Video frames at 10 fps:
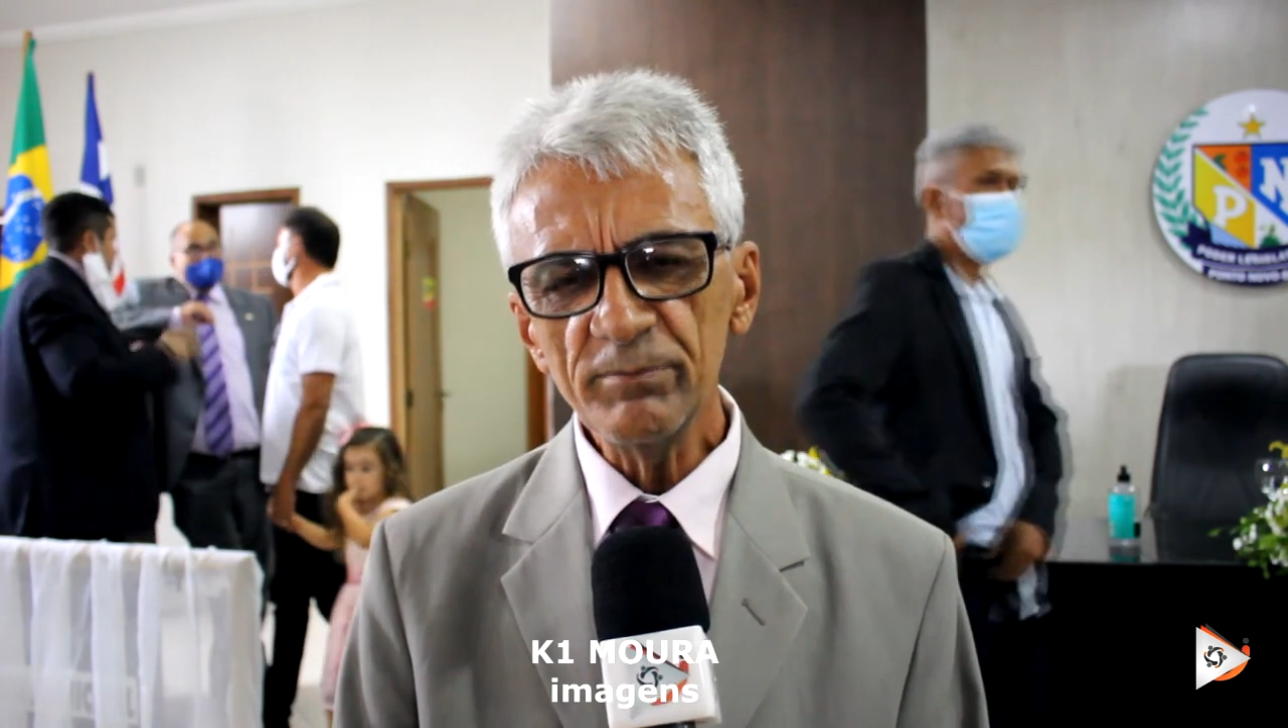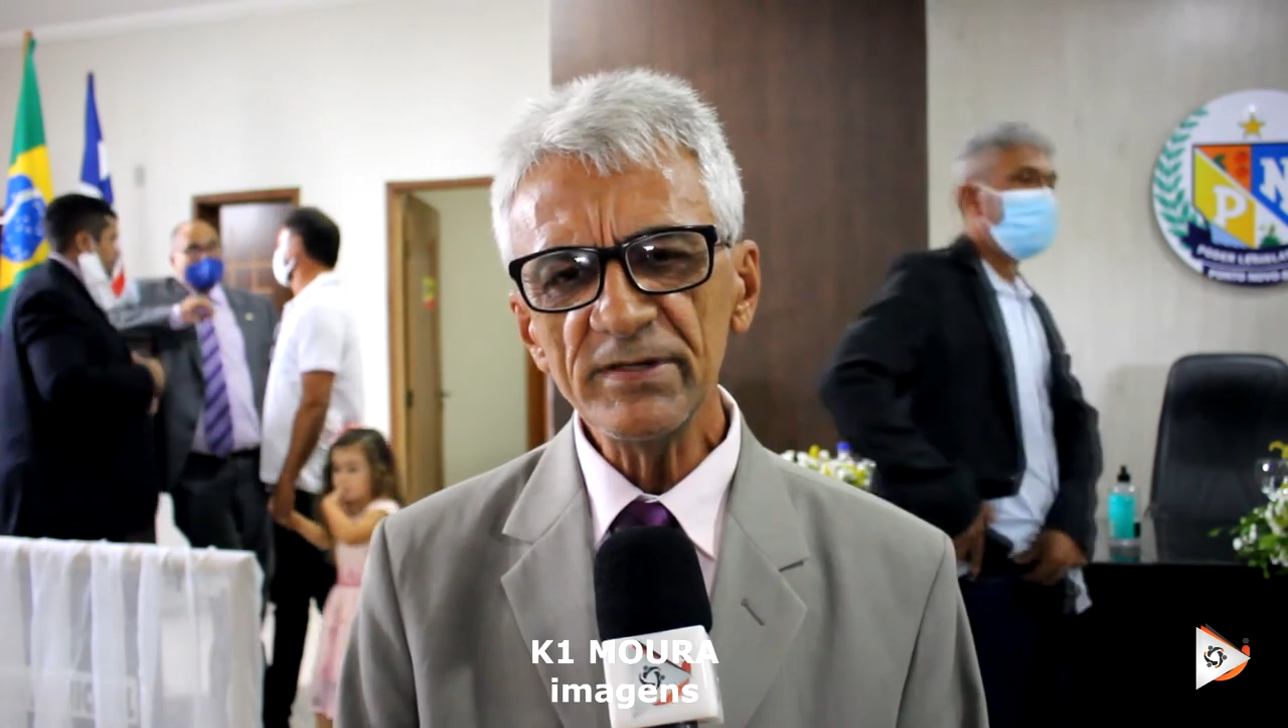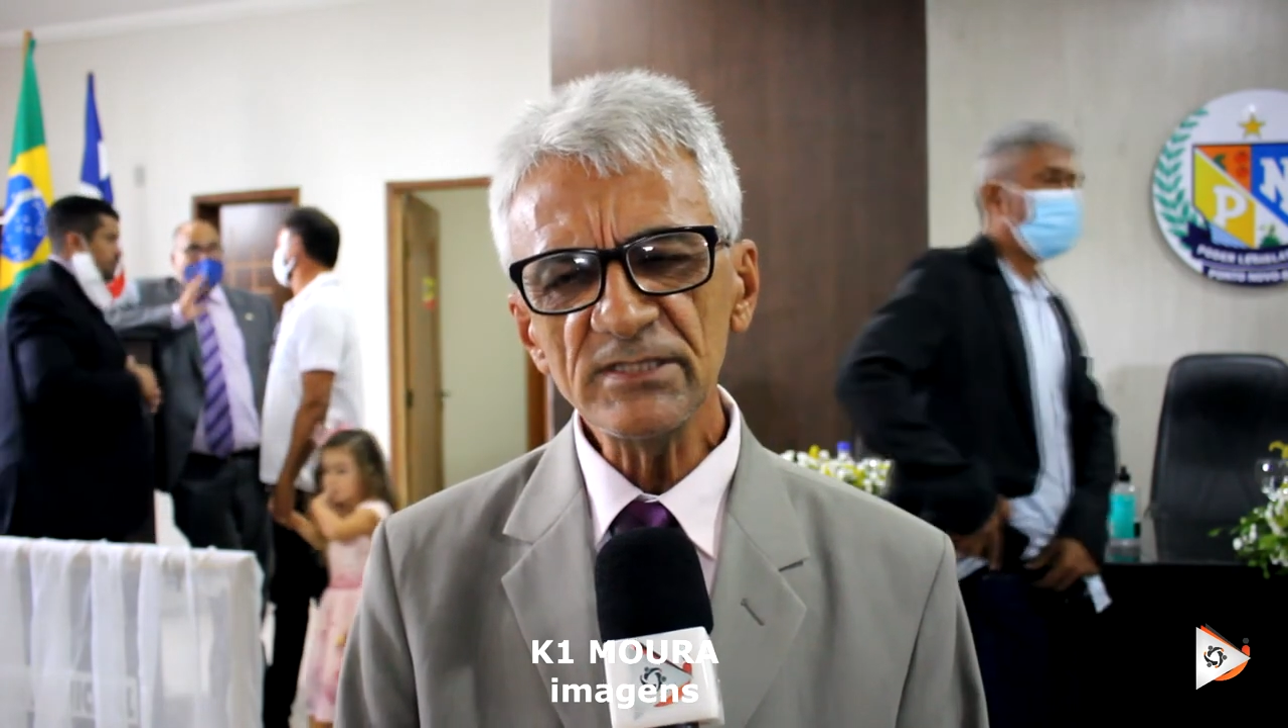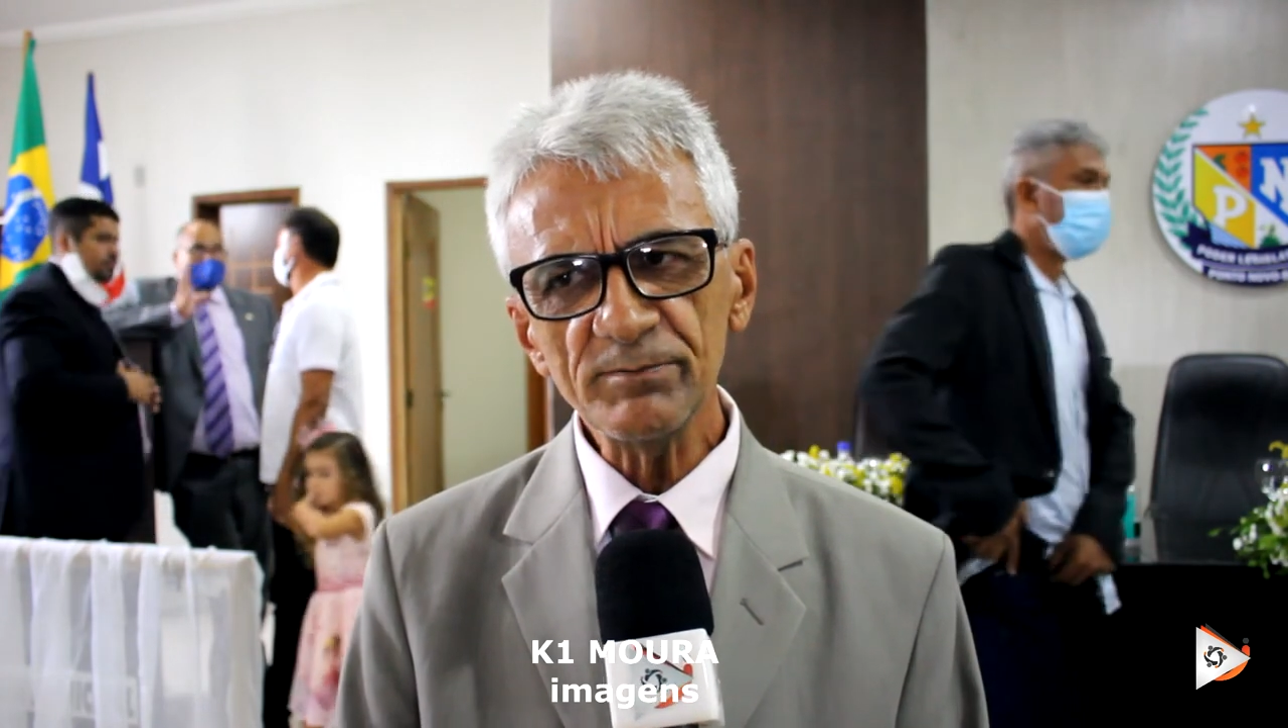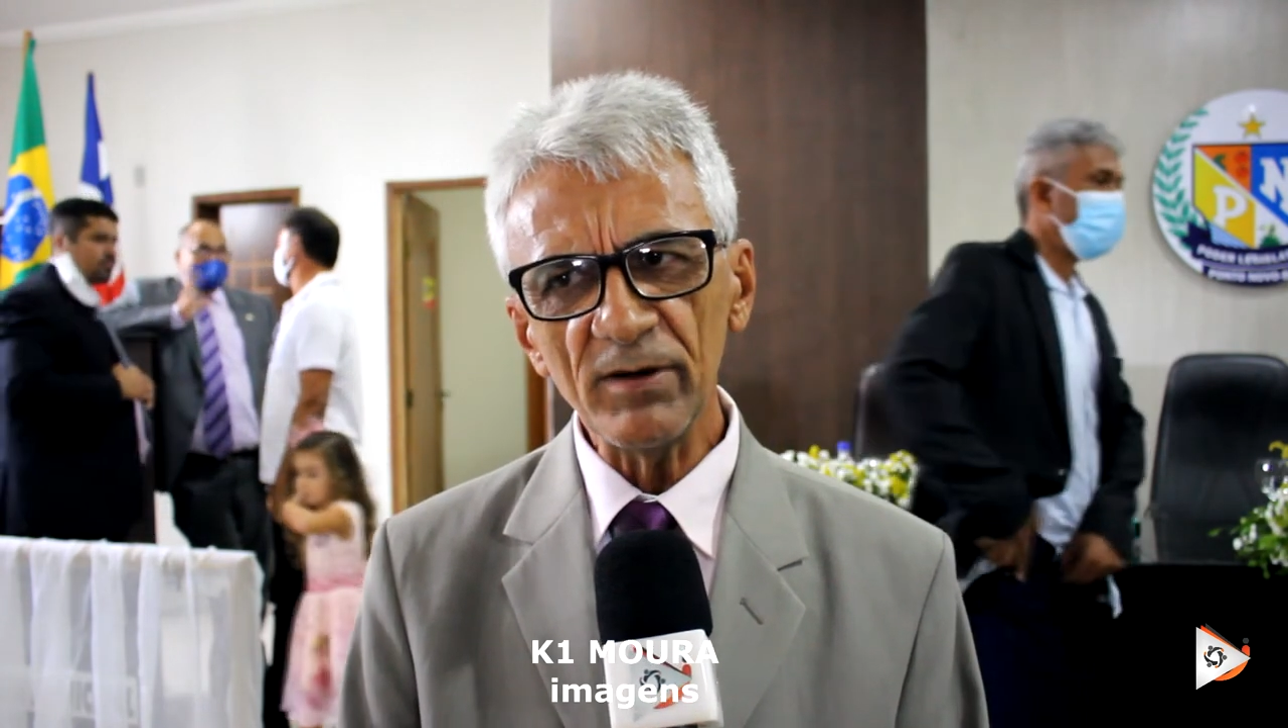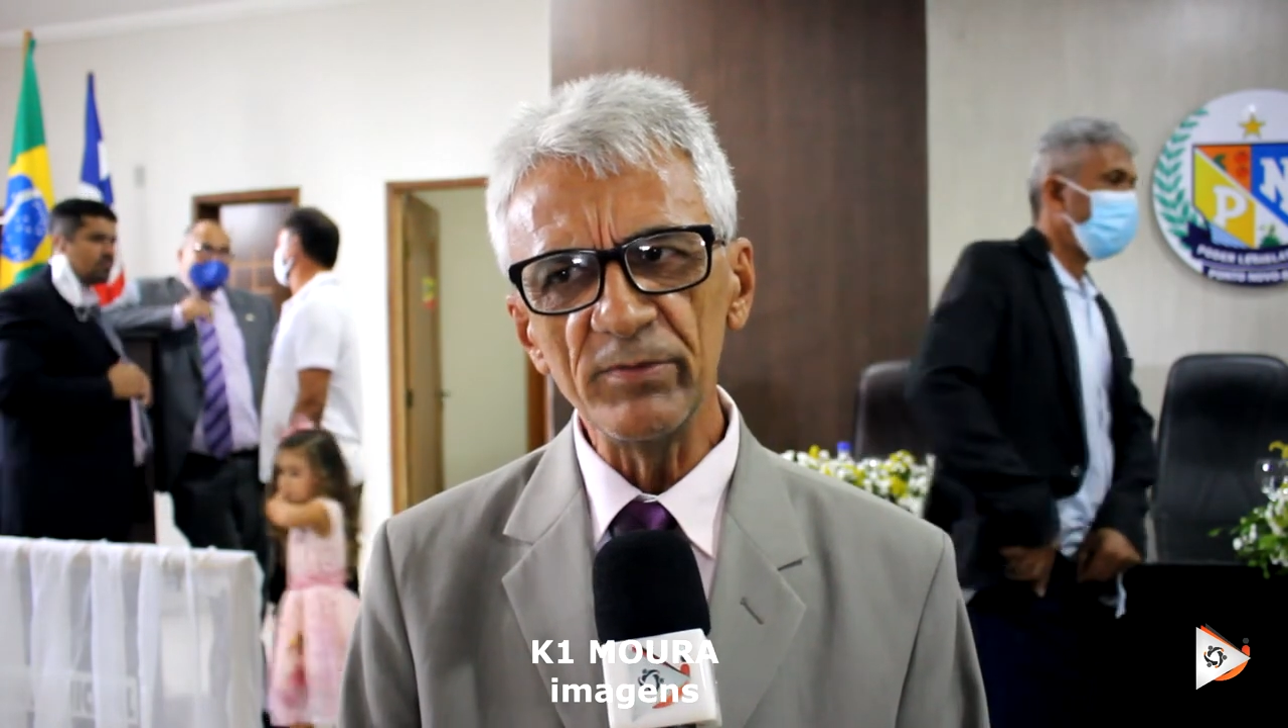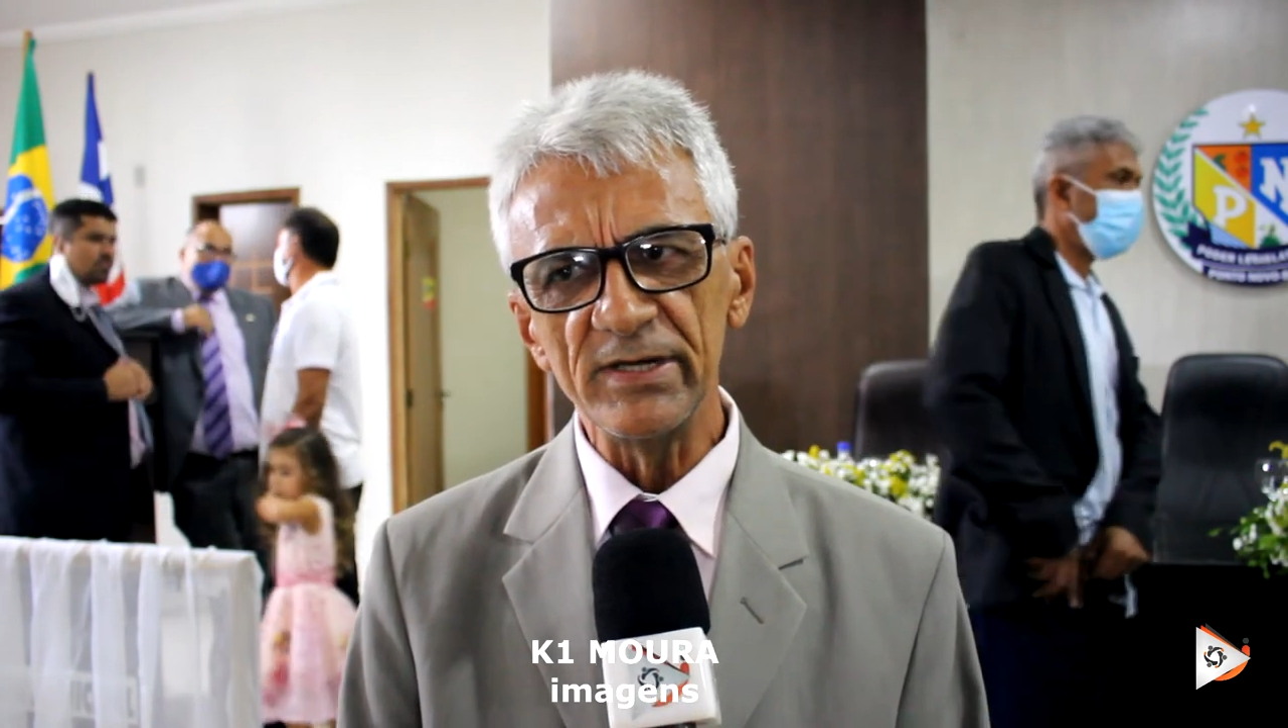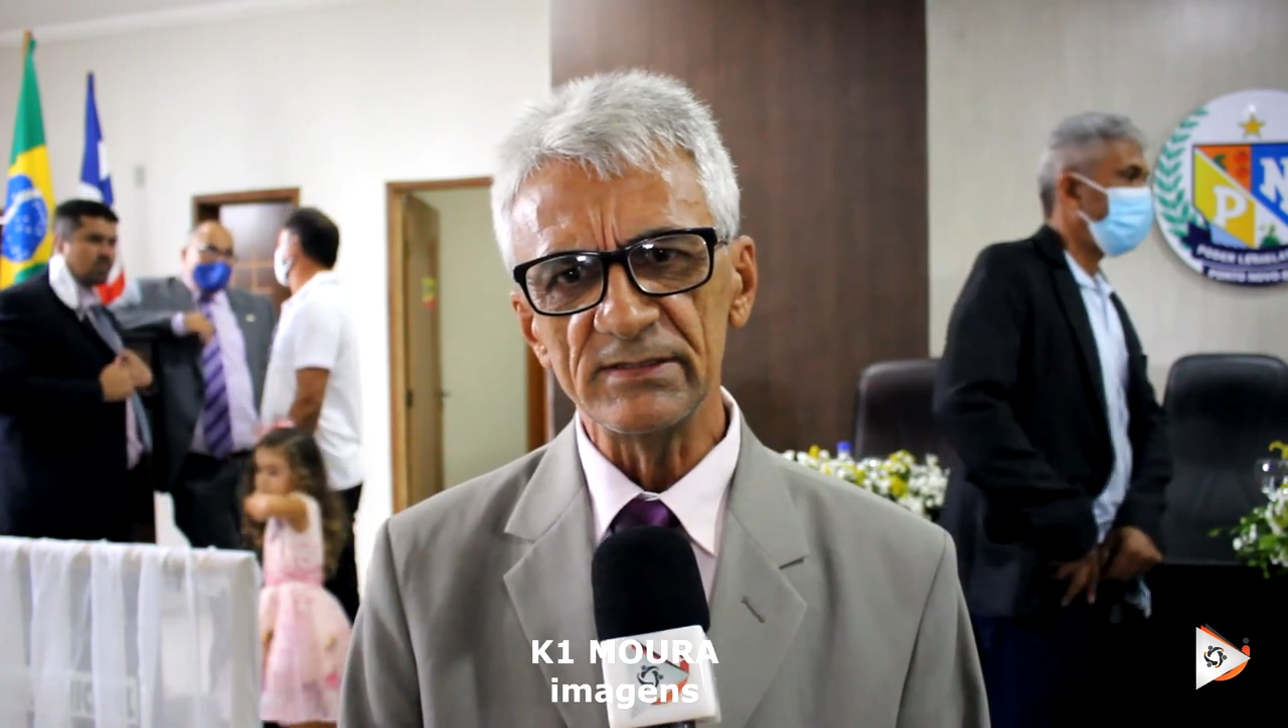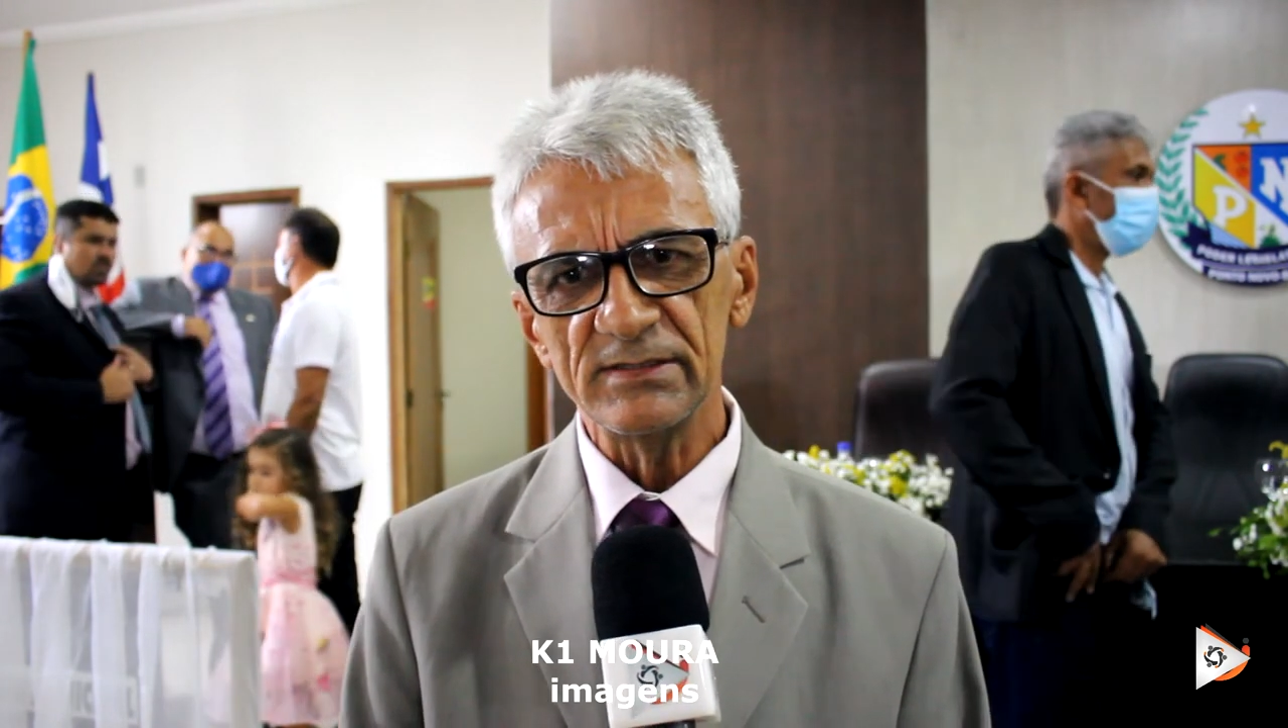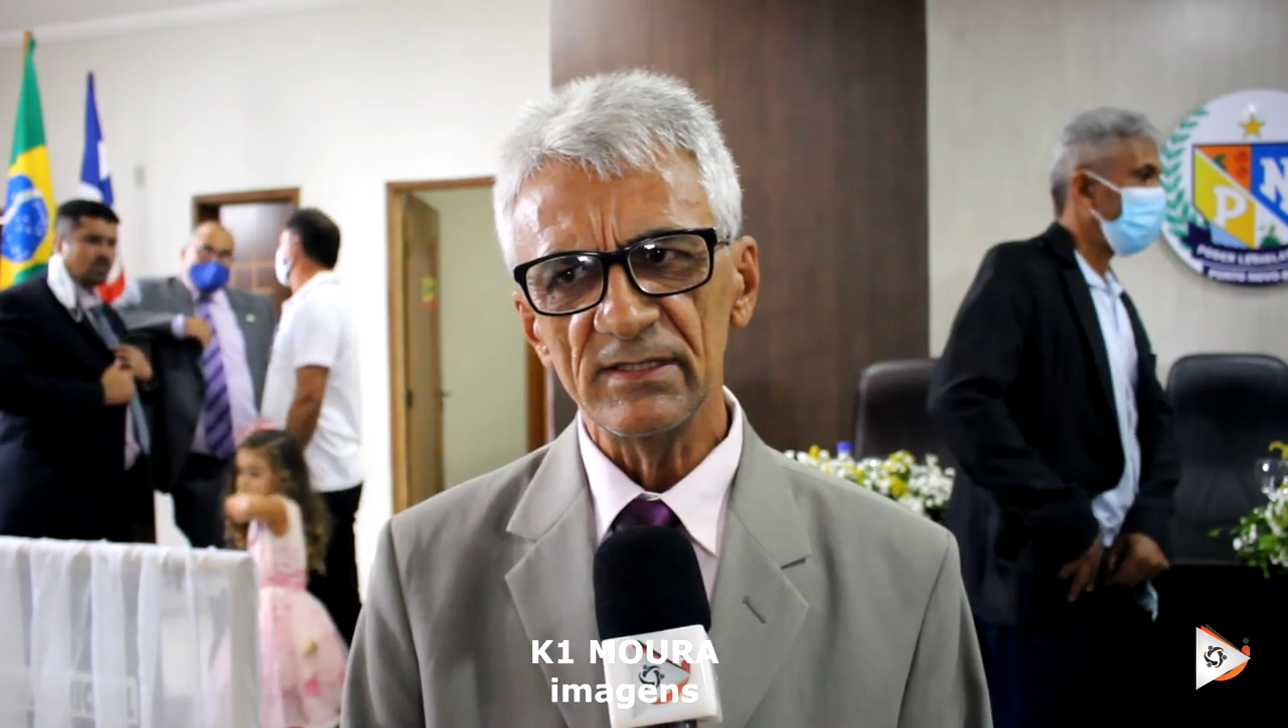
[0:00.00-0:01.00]

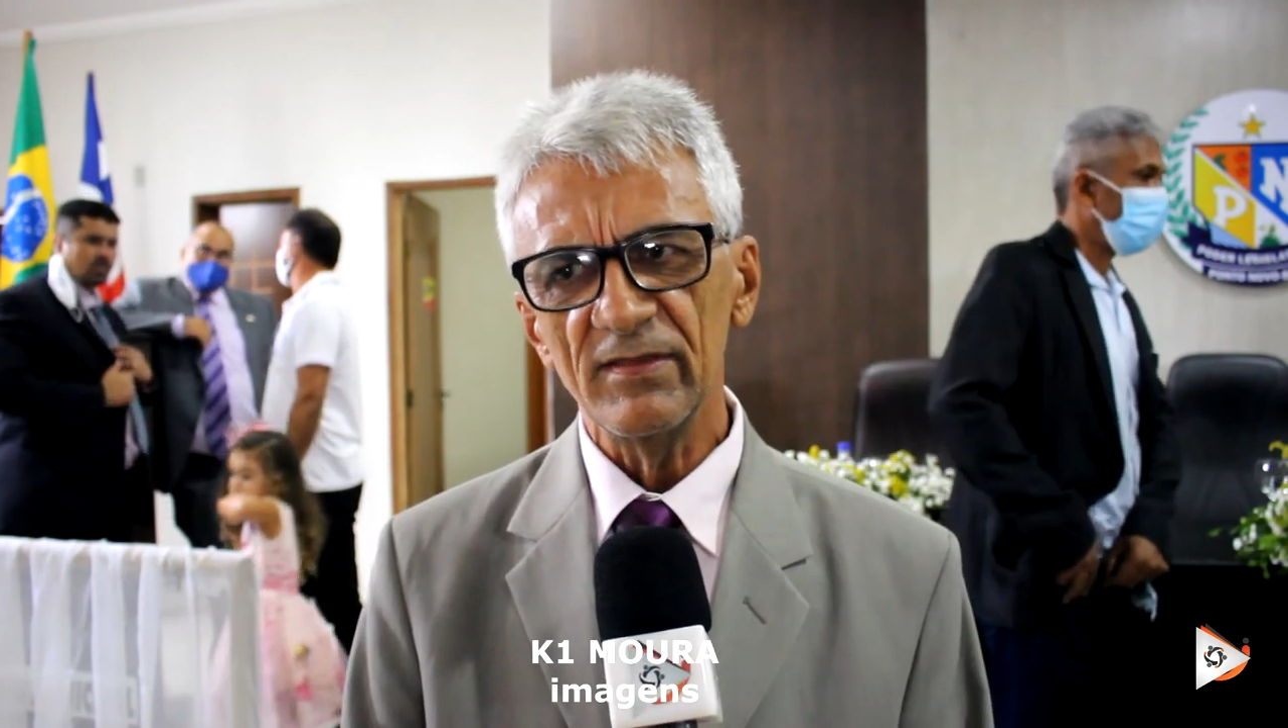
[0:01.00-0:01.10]
principalmente